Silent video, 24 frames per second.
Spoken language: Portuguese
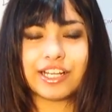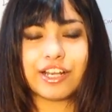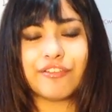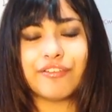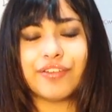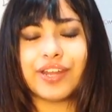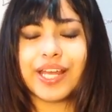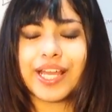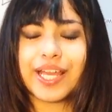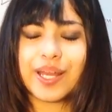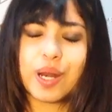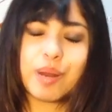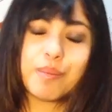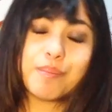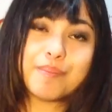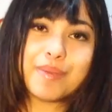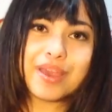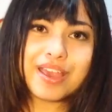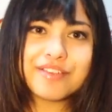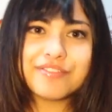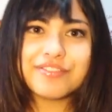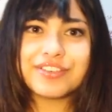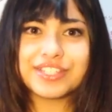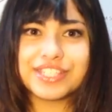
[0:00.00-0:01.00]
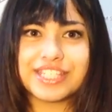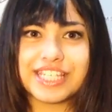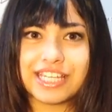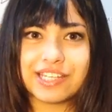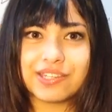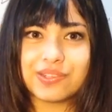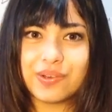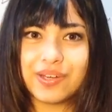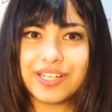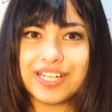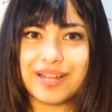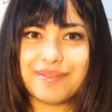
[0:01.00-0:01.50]
Que eu falei que era bem
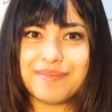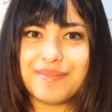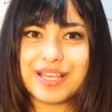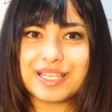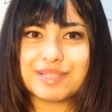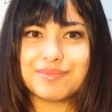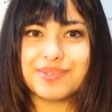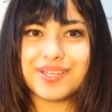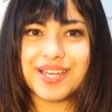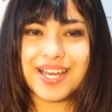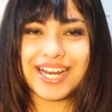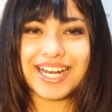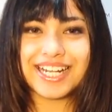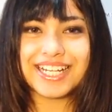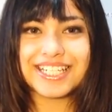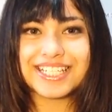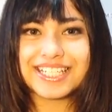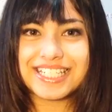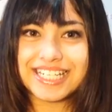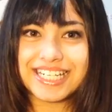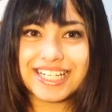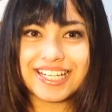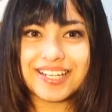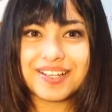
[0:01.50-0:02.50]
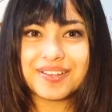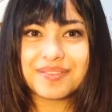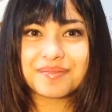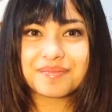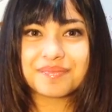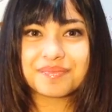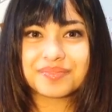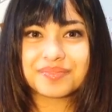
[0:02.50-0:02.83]
viciadona mesmo em Arashi.